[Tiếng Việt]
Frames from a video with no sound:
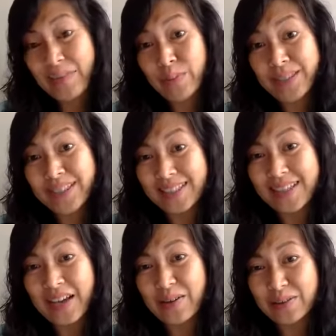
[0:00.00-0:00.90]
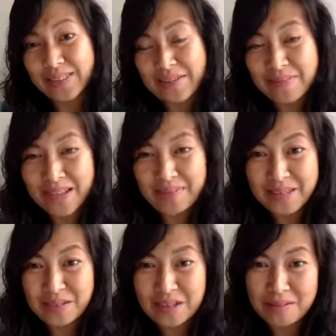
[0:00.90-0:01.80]
ai muốn biết tại sao tham gia
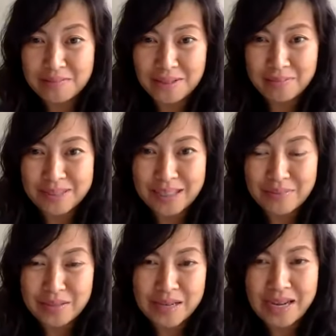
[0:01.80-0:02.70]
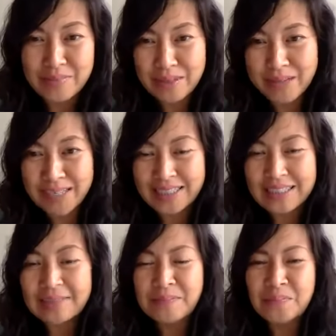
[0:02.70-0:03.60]
lớp trí tuệ cảm xúc ngày 13
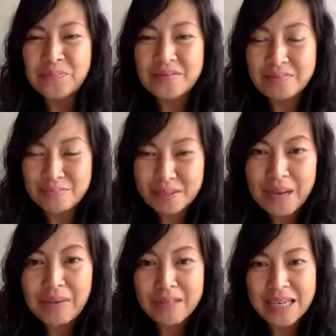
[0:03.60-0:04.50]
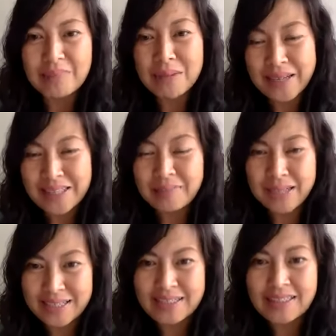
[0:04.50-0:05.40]
17 13, 15, 17 tháng
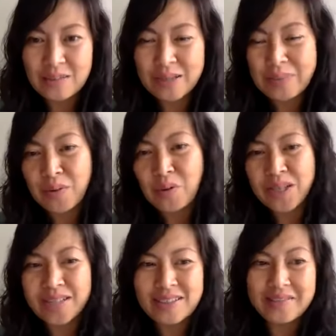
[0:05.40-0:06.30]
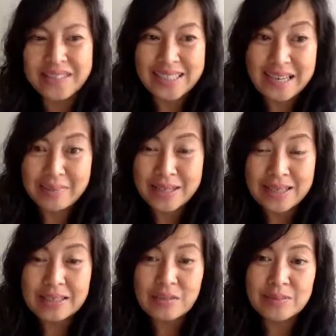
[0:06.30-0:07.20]
7 lúc 21 giờ giờ Việt Nam
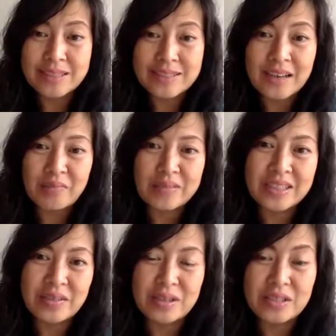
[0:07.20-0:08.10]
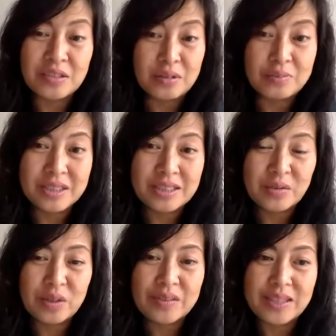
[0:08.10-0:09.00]
ha. Chúng ta sẽ học với nhau trên Zoom cho
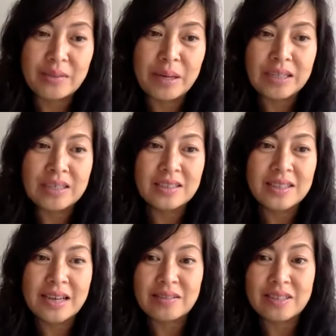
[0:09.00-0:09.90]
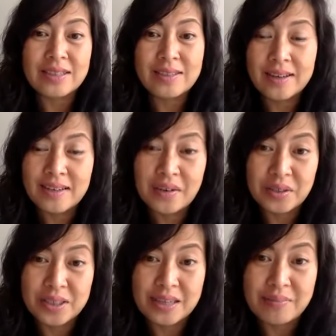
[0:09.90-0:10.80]
nên quý vị ở bất cứ nơi nào trên thế giới đều
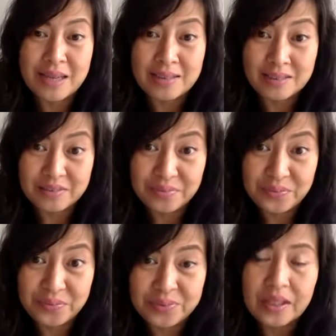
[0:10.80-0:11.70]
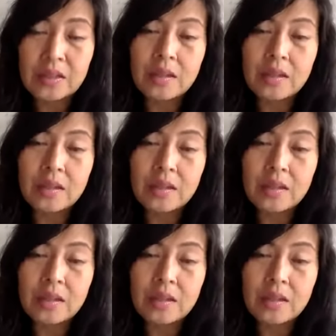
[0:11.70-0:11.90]
có thể tham gia được. Ừ.